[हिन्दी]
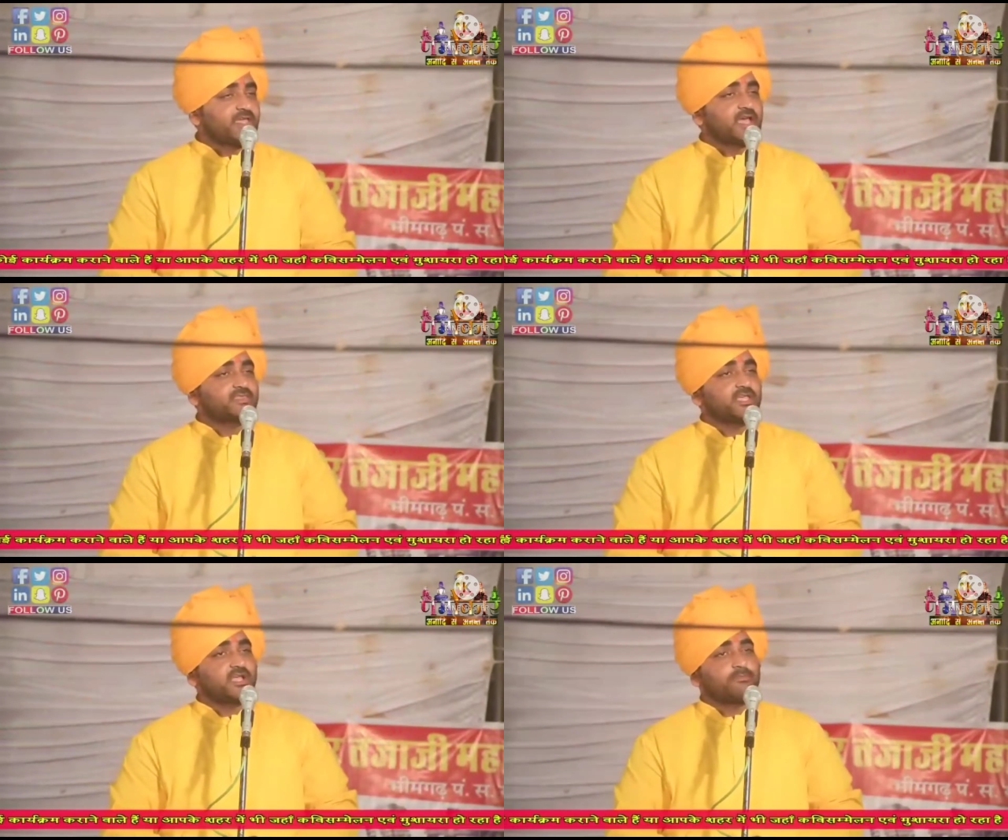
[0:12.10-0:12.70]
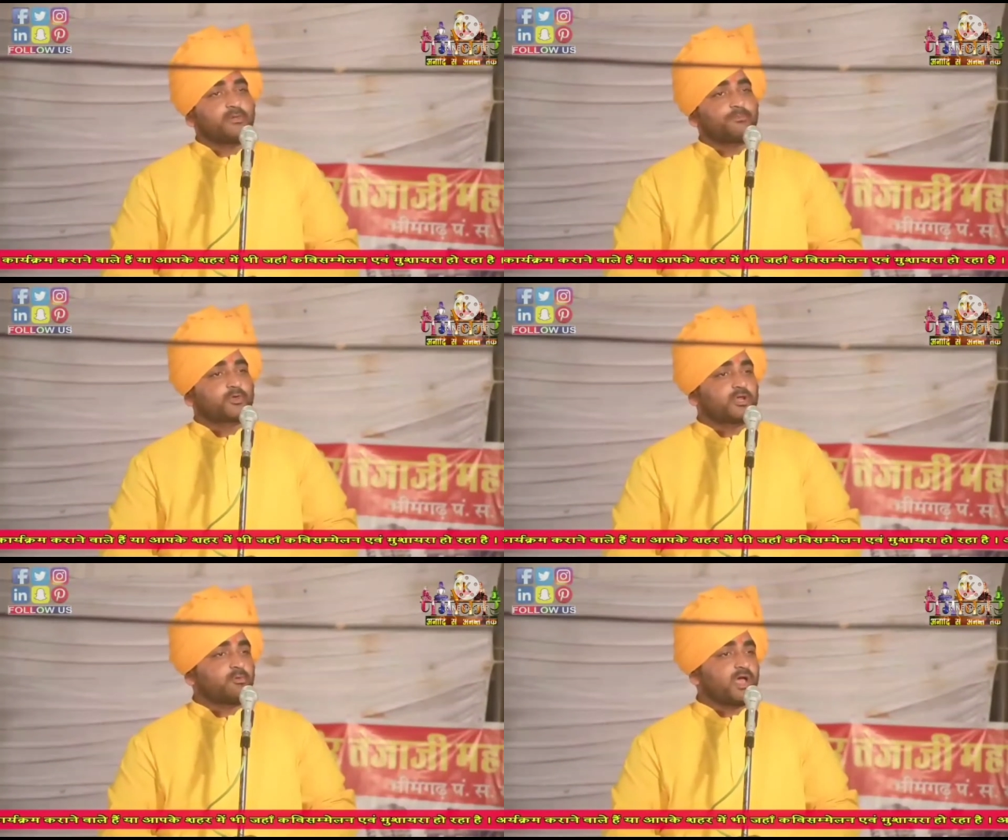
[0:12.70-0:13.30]
ययाति कभी
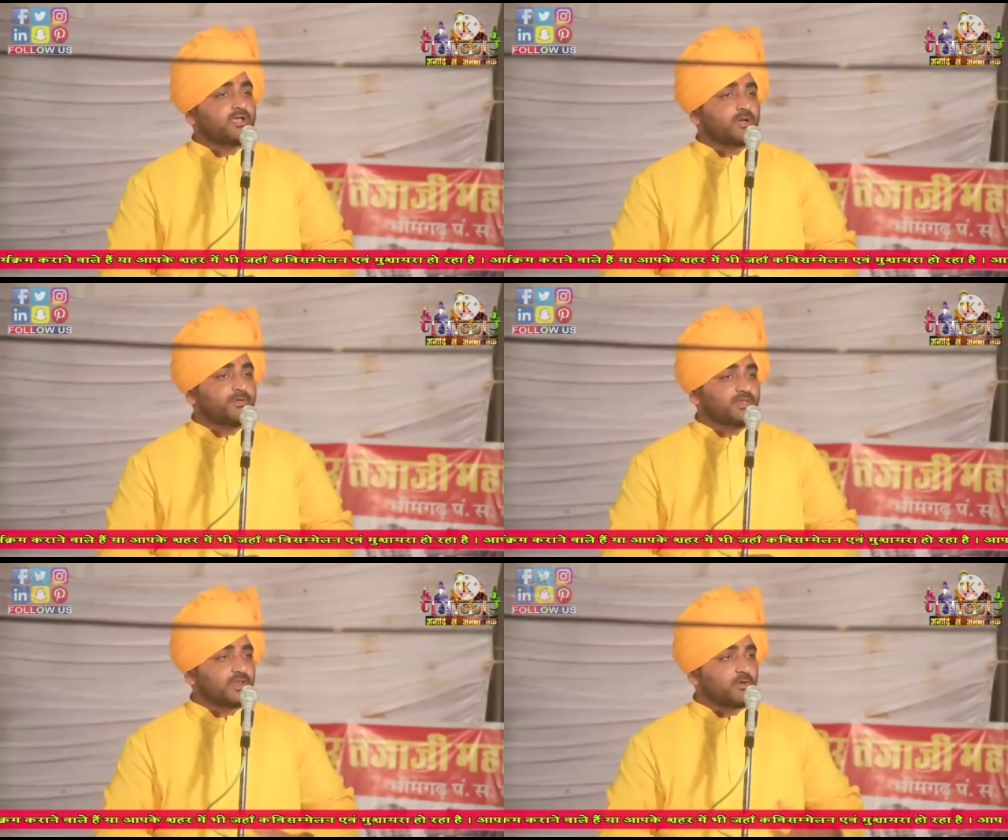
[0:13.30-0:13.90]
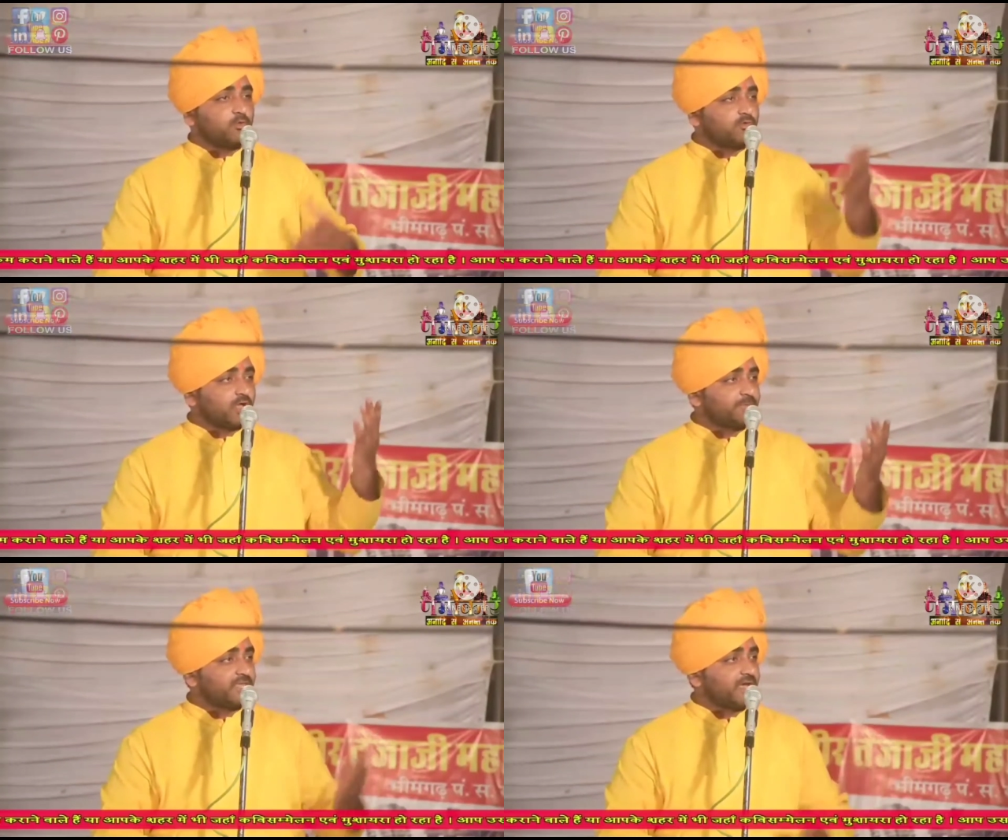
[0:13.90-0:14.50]
पुरर्वा कभी रघु
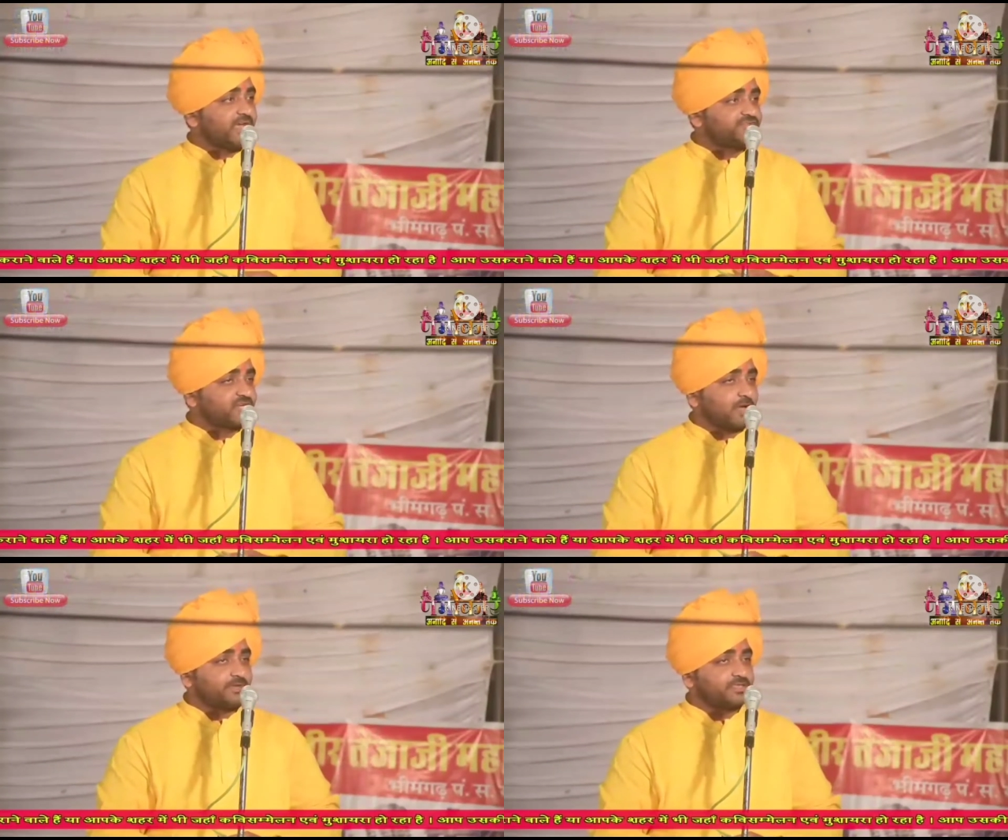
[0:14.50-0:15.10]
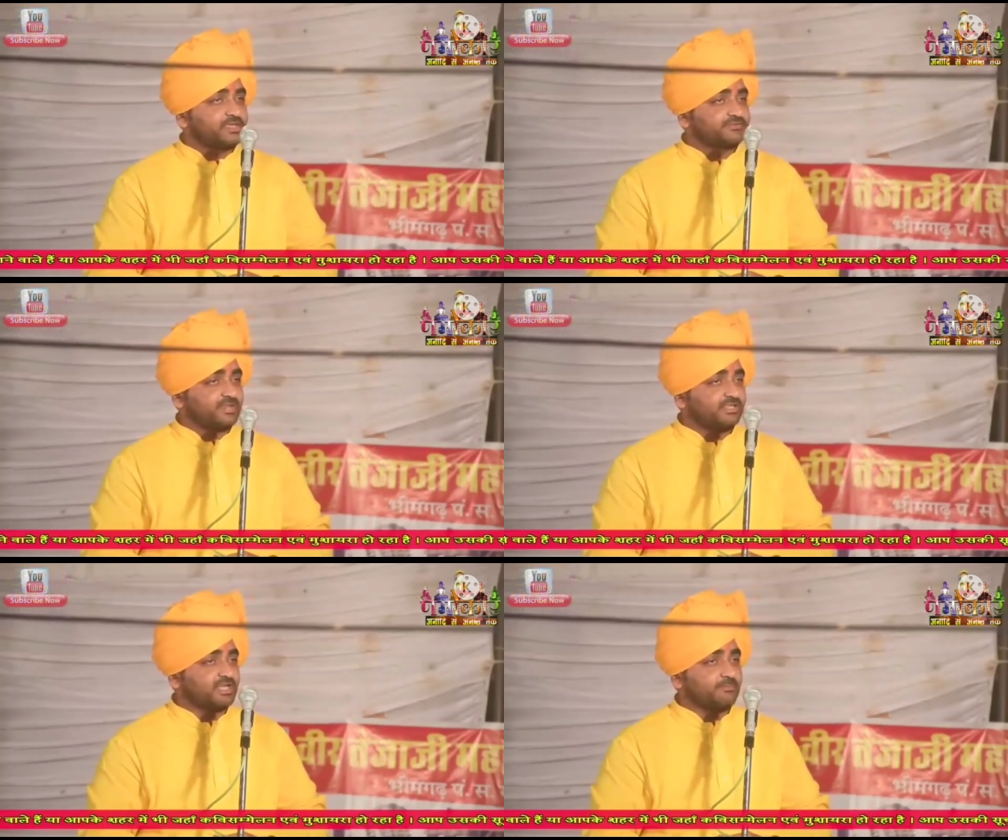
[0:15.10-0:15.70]
कभी अज कभी
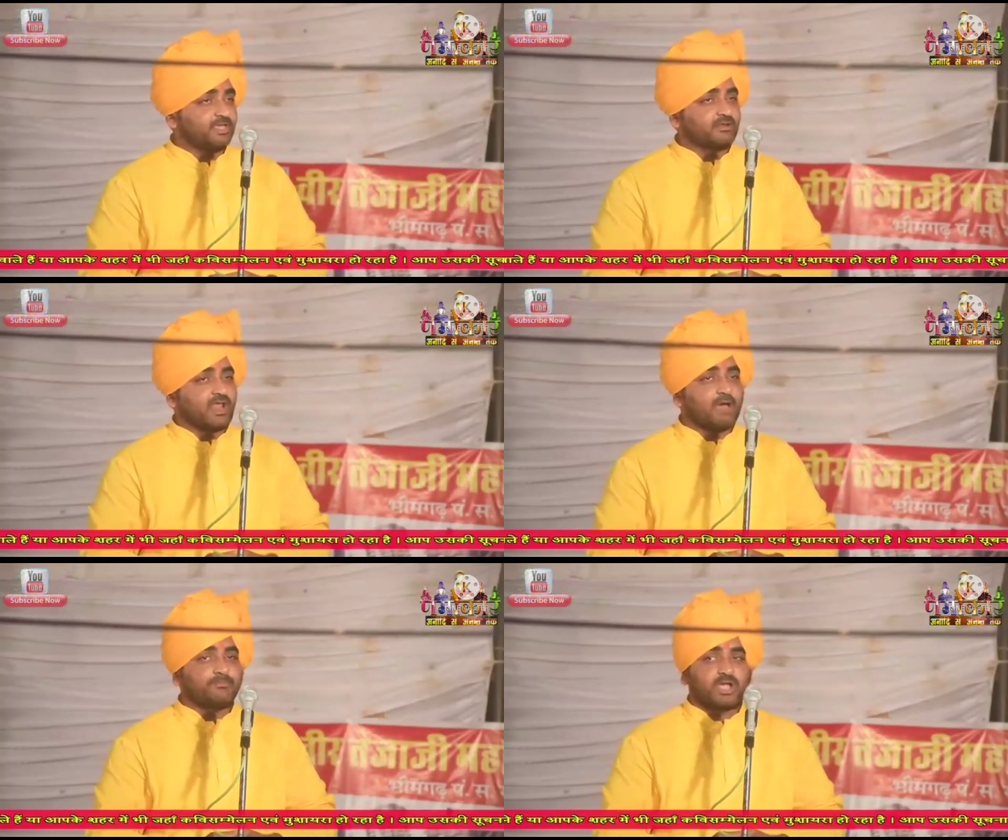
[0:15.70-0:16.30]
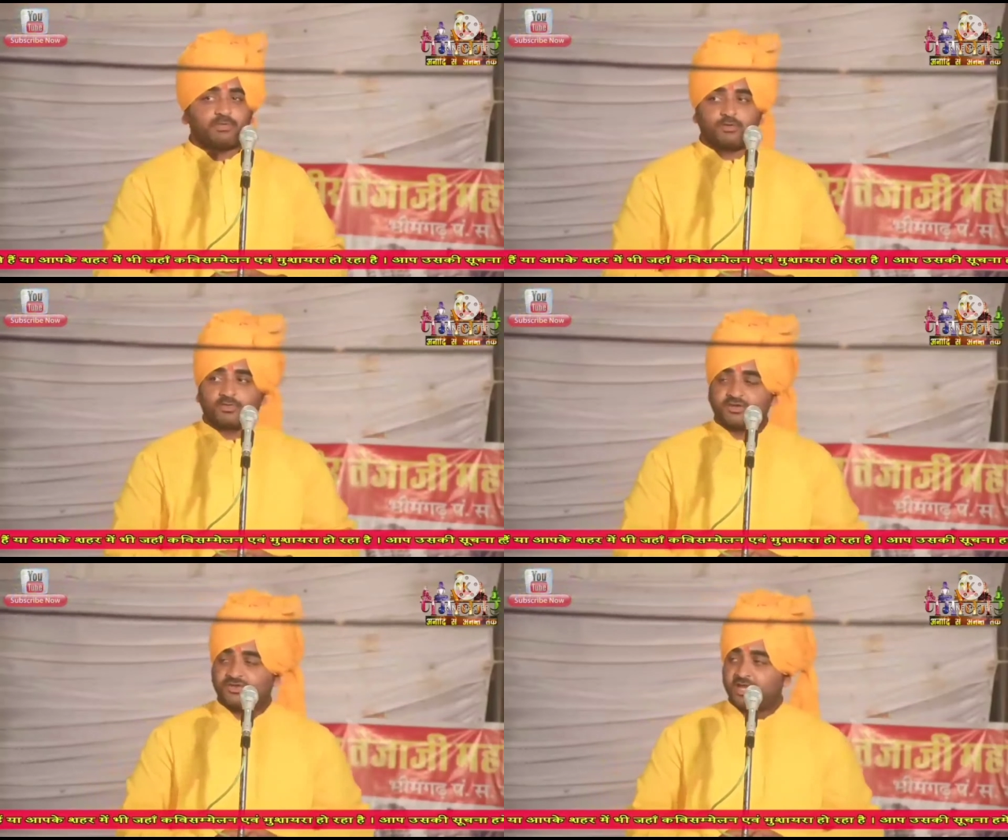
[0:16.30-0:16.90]
दशरथ कभी राम कभी
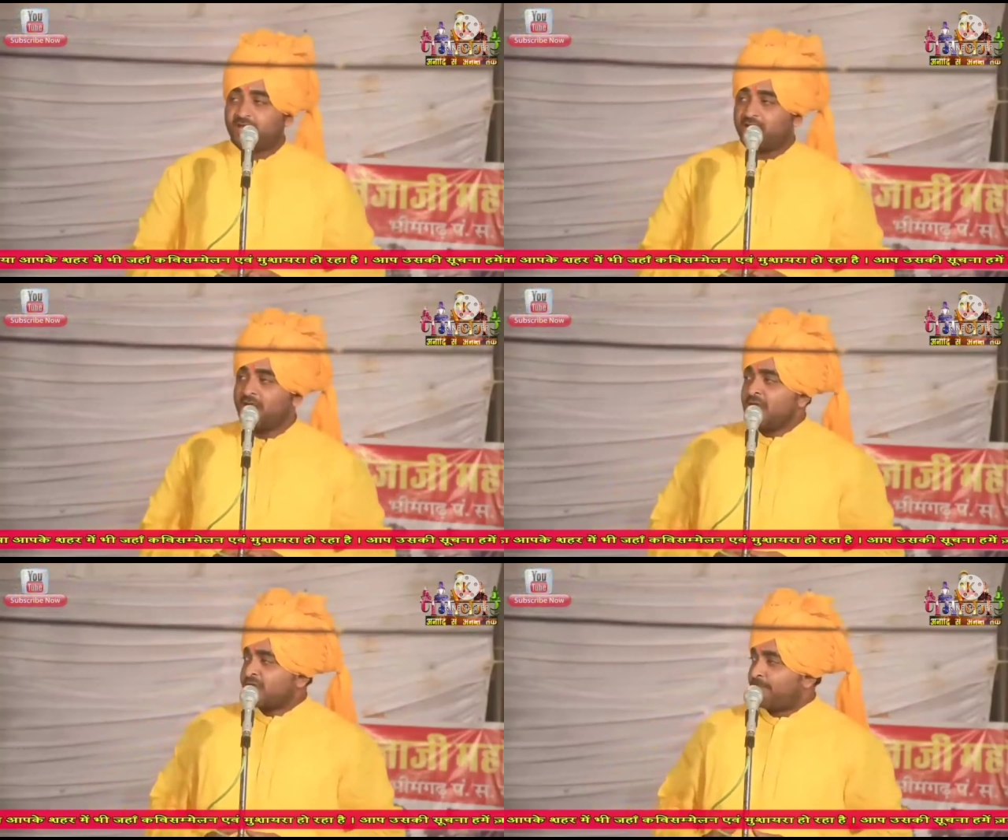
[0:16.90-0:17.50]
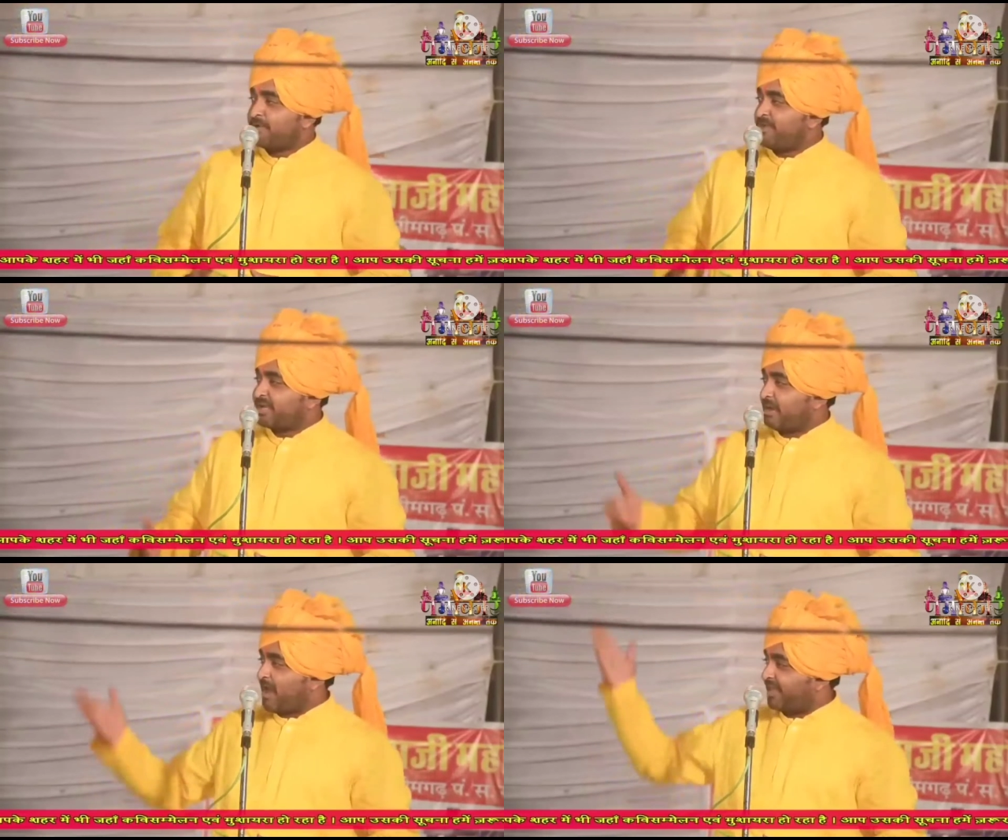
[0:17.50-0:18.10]
युधिष्ठिर कभी
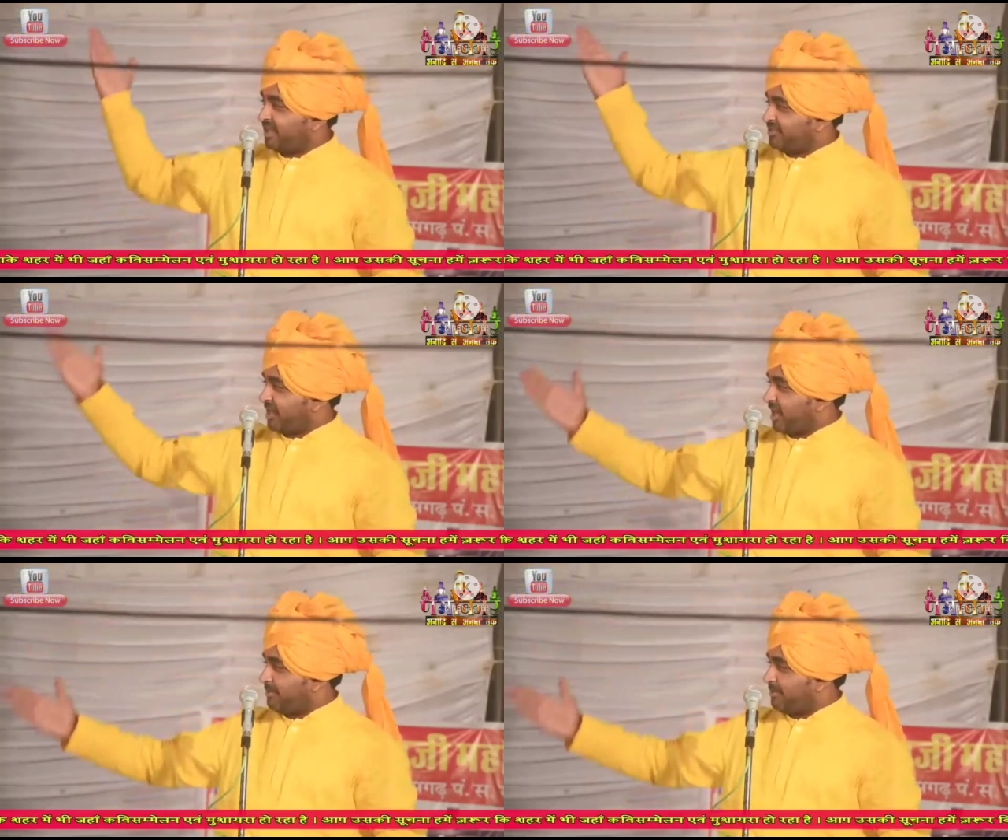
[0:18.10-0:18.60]
विक्रमादित्य